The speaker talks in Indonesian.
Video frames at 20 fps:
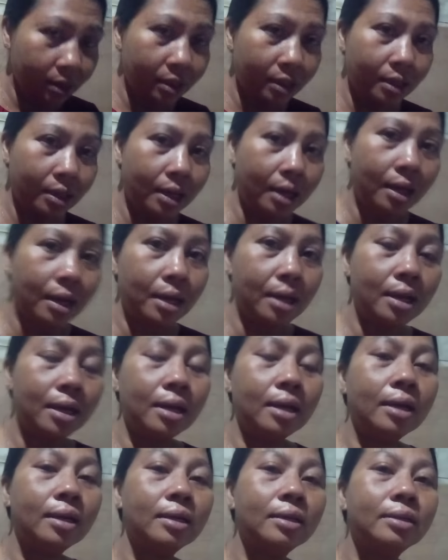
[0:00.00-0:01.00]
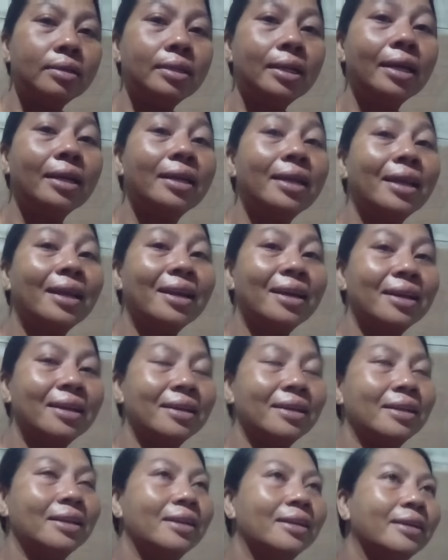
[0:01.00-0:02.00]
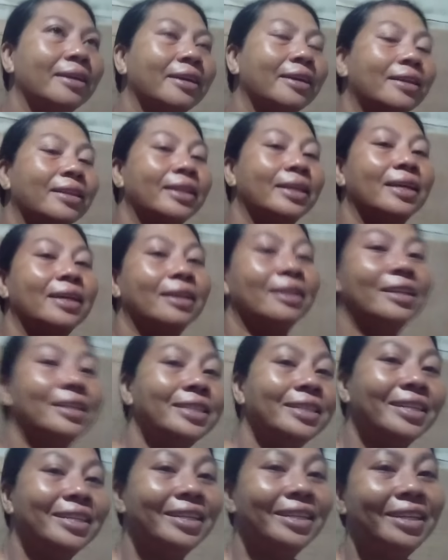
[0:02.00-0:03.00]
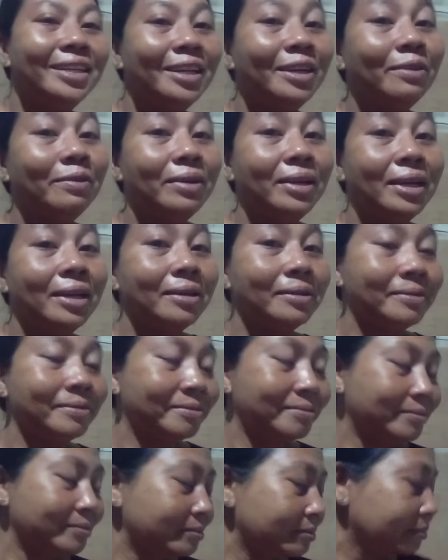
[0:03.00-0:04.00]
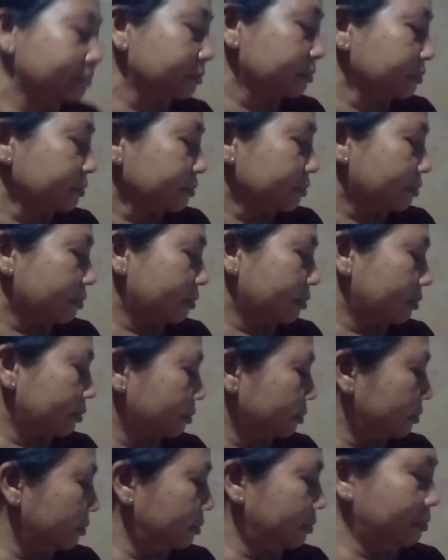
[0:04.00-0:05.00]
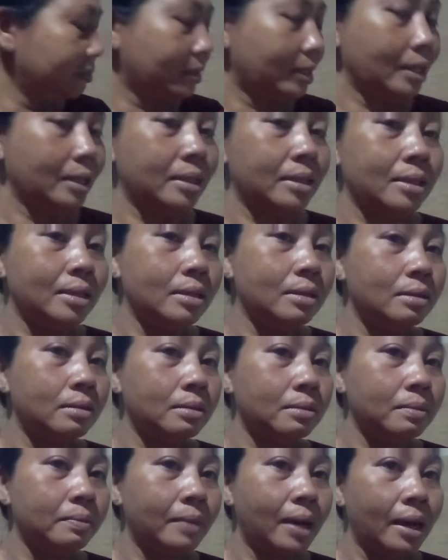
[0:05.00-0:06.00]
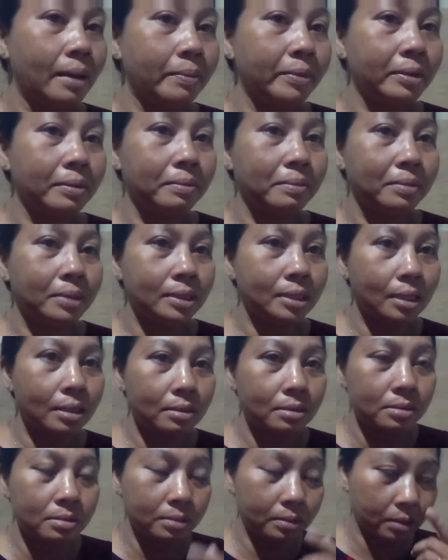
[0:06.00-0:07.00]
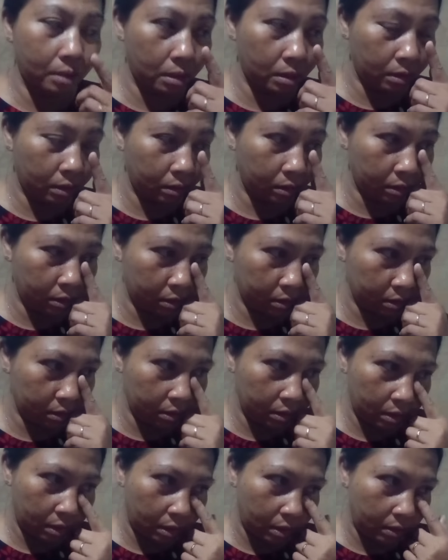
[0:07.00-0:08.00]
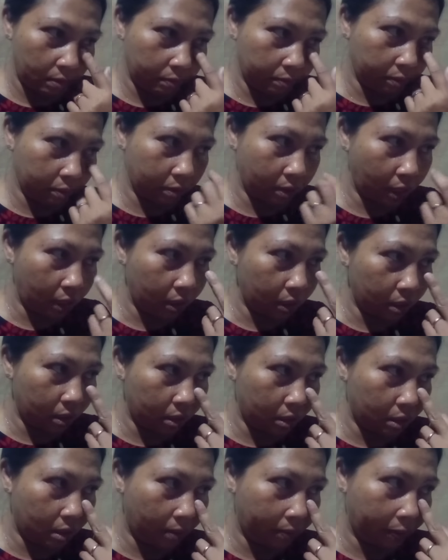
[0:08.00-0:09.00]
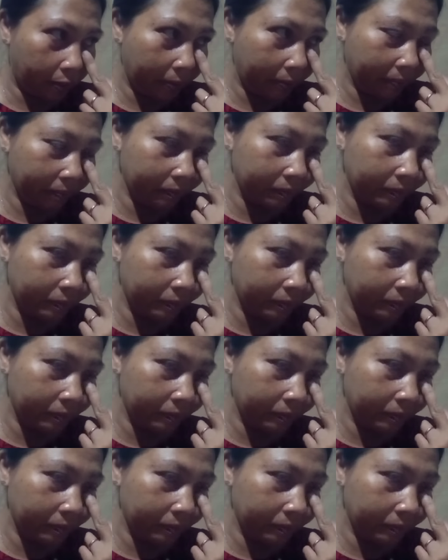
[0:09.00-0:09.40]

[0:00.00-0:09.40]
gak nyadar ngerti-ngerti sedih dewi ya hmm, jadi uh, maaf ya pemirsa ya bukan apa